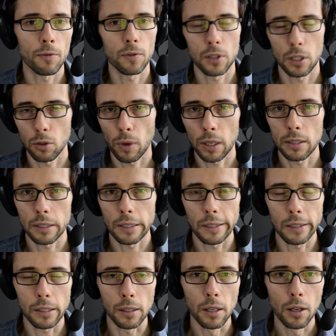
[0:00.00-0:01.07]
w sytuacjach,
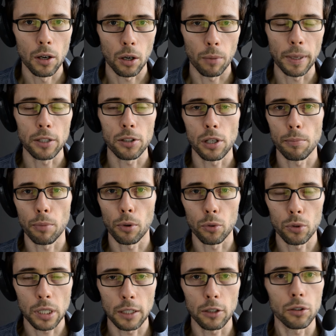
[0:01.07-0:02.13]
kiedy obiekt się nie
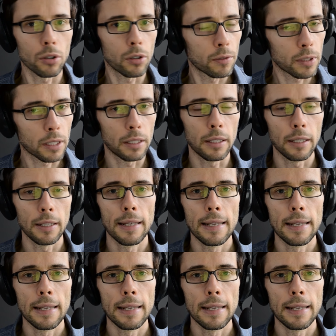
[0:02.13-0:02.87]
porusza, no to wtedy